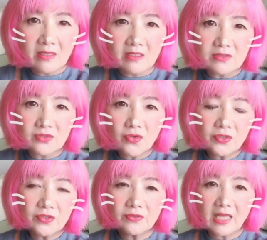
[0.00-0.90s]
そう
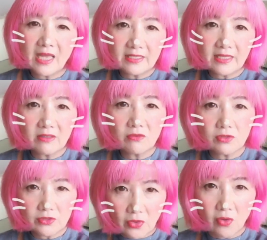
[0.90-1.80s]
いう体験こ
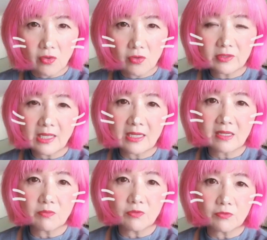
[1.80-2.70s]
そ宝
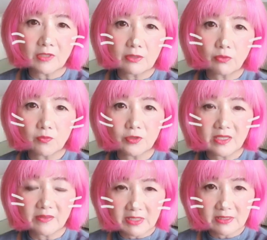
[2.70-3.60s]
物だと思ってい
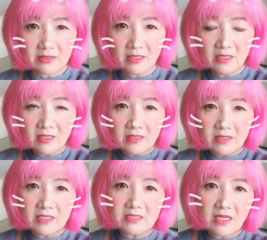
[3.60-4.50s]
ます
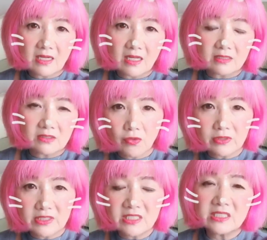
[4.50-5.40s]
ですから
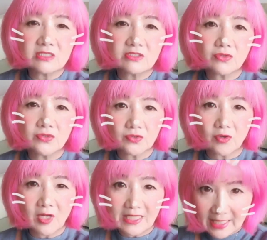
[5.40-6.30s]
新人女優の
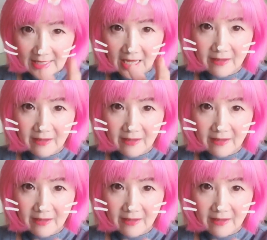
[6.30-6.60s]
あなた